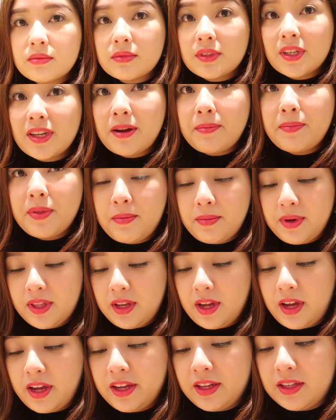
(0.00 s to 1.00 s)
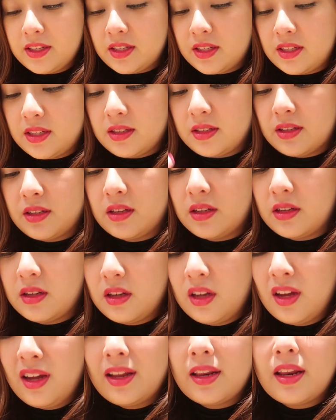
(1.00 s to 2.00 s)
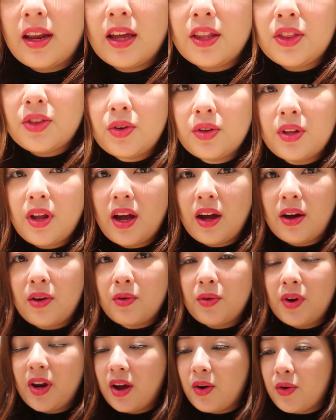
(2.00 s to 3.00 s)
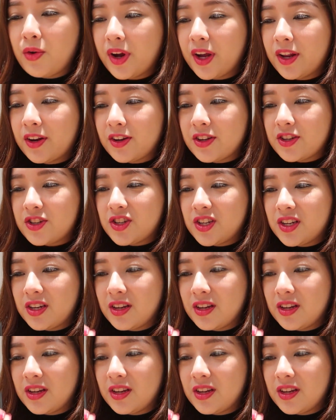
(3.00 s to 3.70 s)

Sarap naman, guys. Official Kyoto Naantok na ako. Wala akong energy.